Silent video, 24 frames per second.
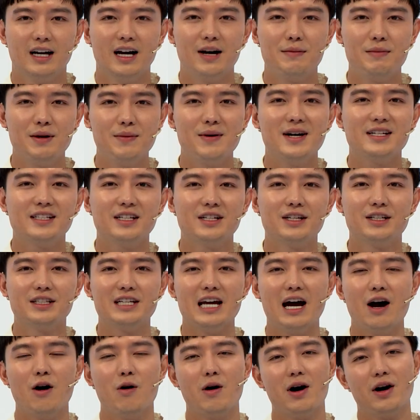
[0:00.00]
Ờ, Bi Max xin được
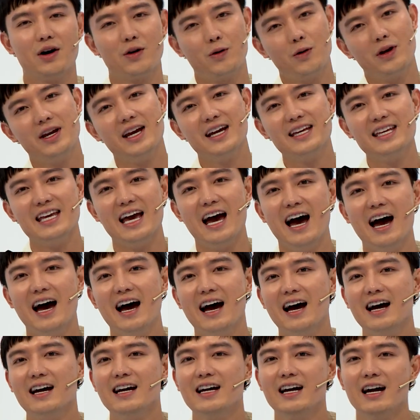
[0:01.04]
chào quý khán giả.